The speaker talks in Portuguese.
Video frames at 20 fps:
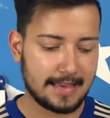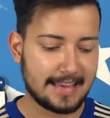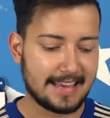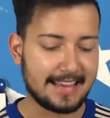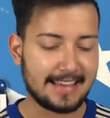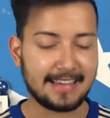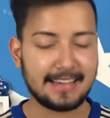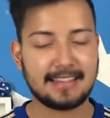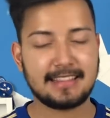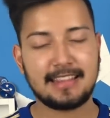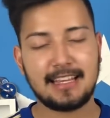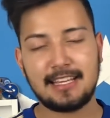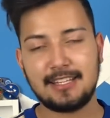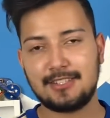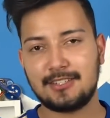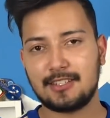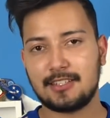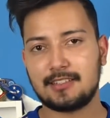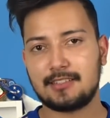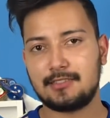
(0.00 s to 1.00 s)
e que tem
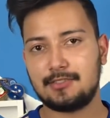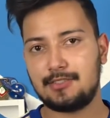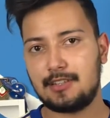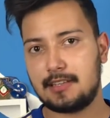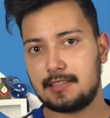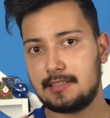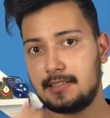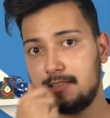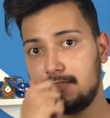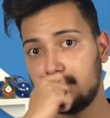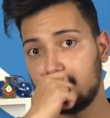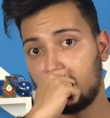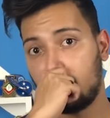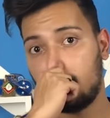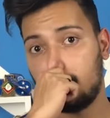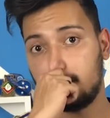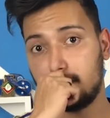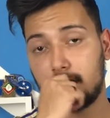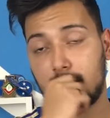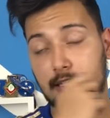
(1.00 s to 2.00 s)
chance de rescindir o
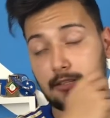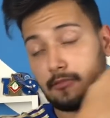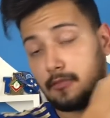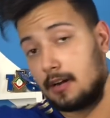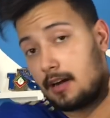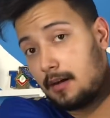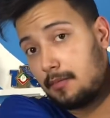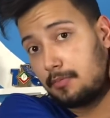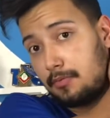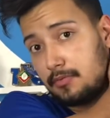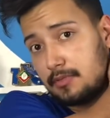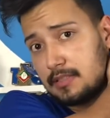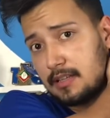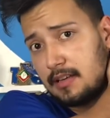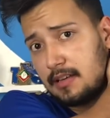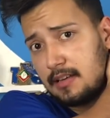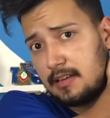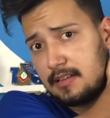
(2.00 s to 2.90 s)
contrato com a Raposa,